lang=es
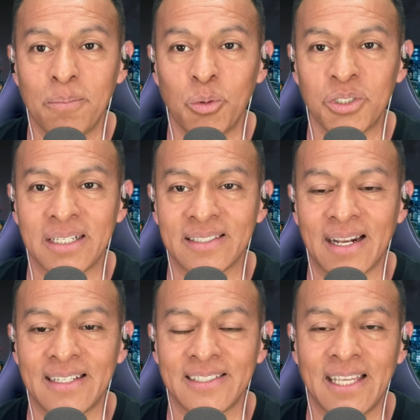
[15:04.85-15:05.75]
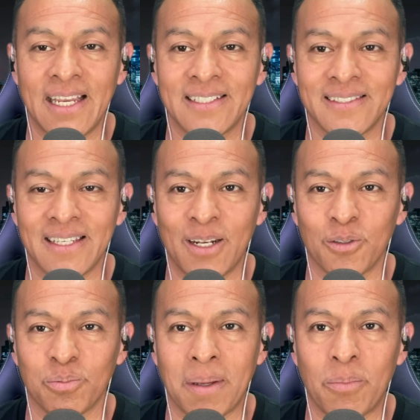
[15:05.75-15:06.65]
Muchas gracias y
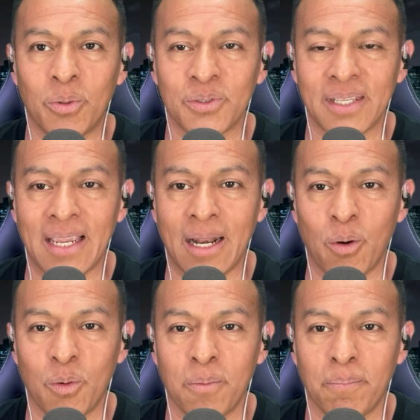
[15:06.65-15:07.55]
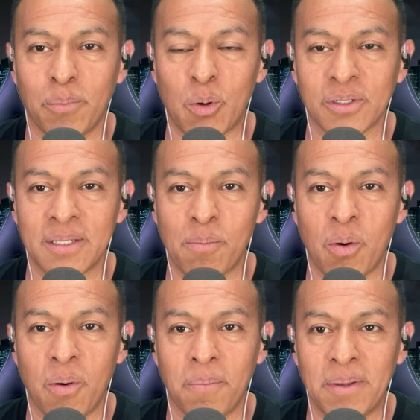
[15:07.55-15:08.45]
nos vemos en un
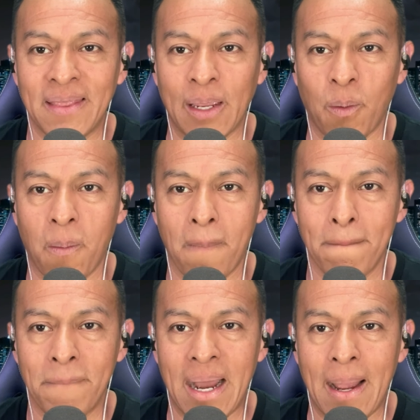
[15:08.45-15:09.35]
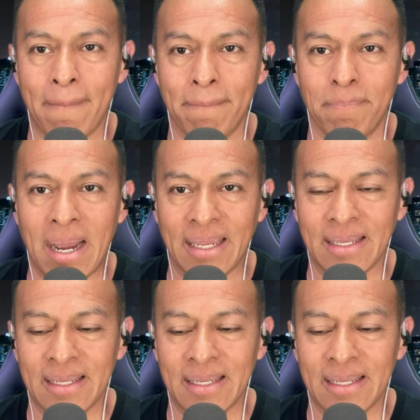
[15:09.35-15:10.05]
próximo video. Bye bye.